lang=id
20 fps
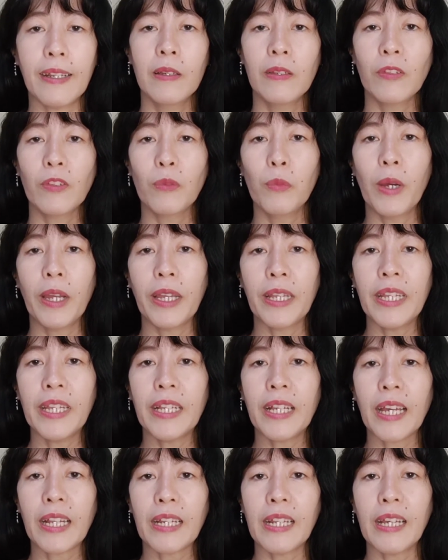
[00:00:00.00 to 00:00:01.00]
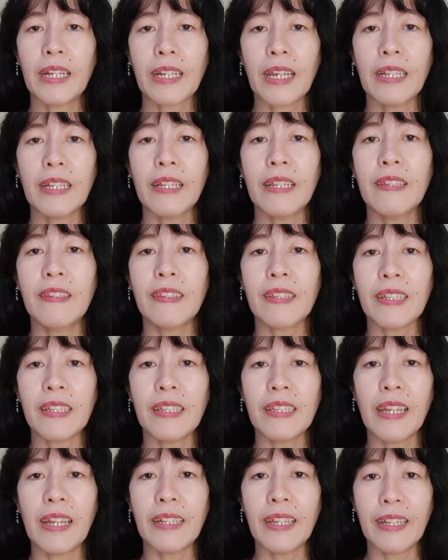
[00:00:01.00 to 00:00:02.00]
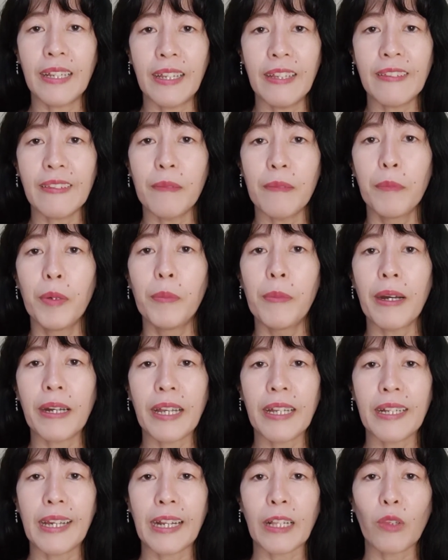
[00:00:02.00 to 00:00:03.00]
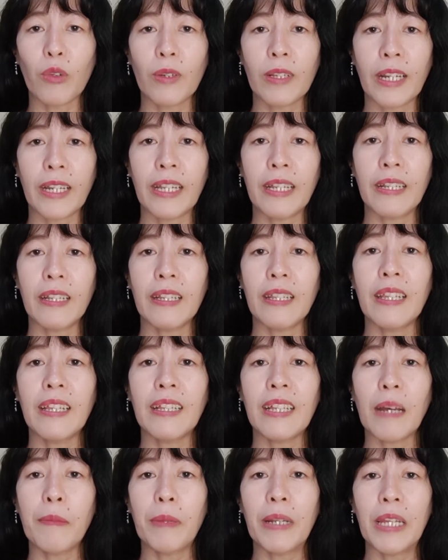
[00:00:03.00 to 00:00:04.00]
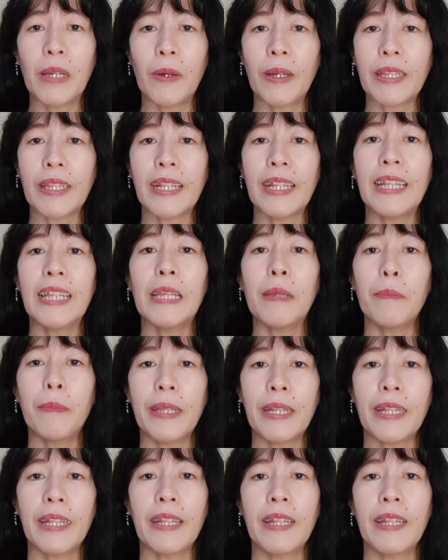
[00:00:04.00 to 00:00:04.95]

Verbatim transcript: Semua ini dikarenakan istrinya Dennis memakai kartu kredit hingga melewati limit